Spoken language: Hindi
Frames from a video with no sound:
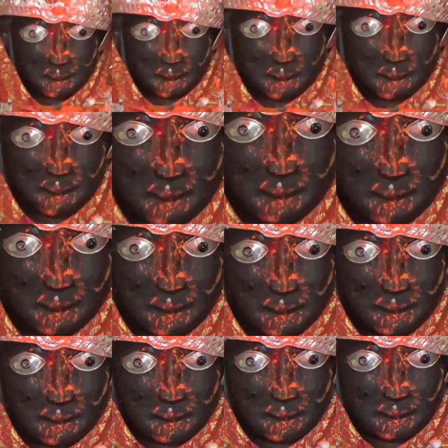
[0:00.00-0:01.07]
शक्ति की
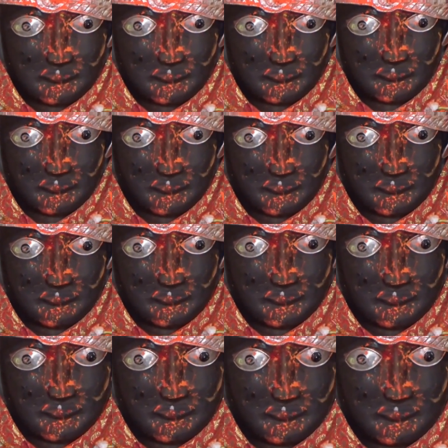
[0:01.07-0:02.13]
देवी
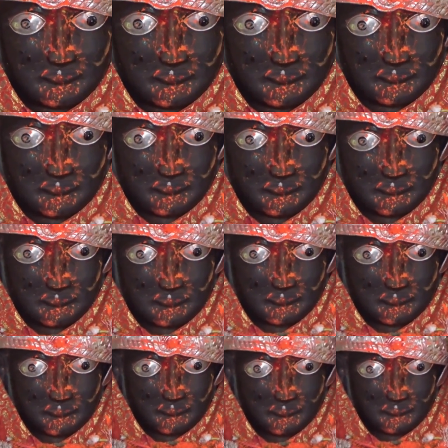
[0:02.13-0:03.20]
तो ख्वाब में
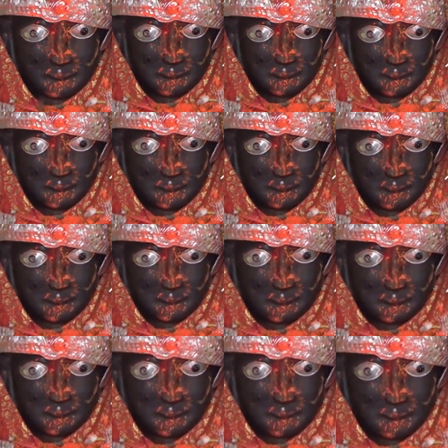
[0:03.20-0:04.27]
देवी माँ ने उसे
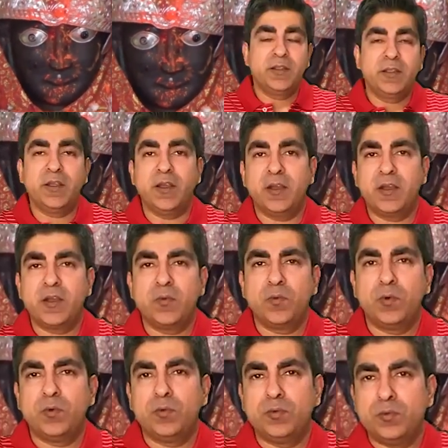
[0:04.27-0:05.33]
कहा कि अगर
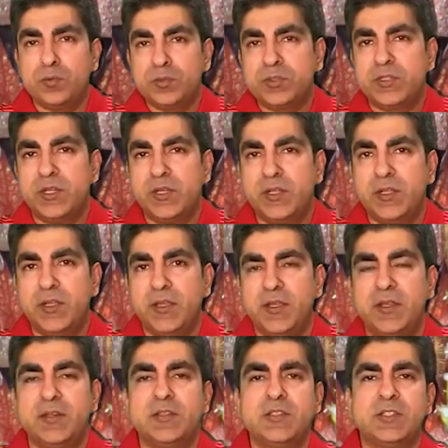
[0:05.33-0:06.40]
वो उसके लिए
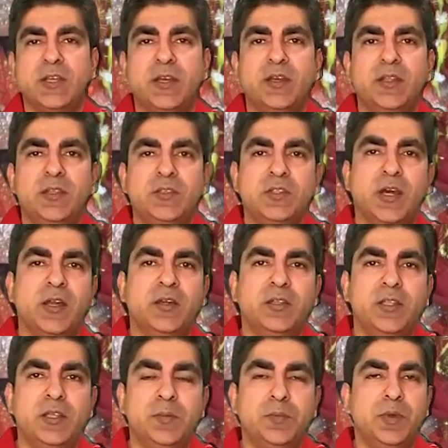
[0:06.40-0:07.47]
इंसानी जान
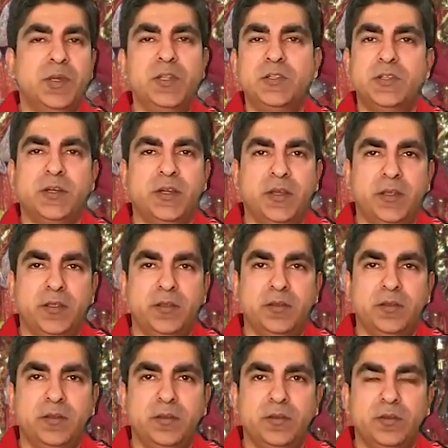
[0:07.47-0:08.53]
की बलि चढ़ाए
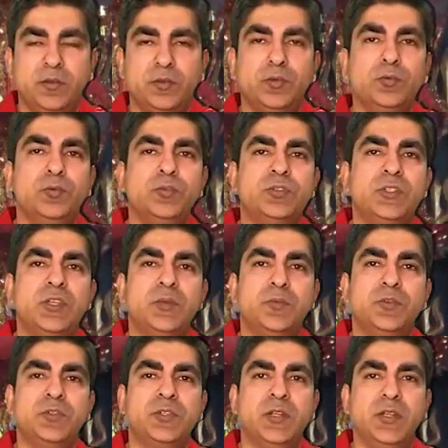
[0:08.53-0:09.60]
तो उसकी
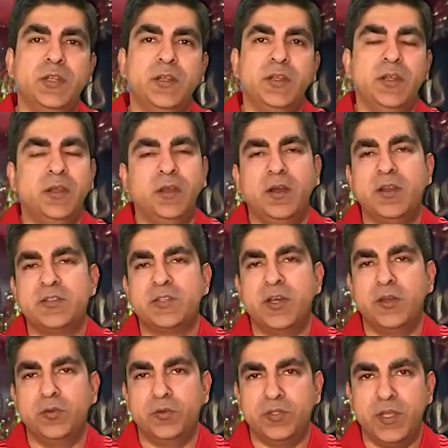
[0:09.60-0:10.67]
मुश्किलें
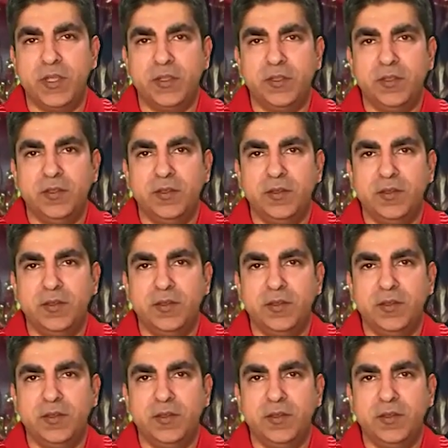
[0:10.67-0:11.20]
आसान हो जाएंगी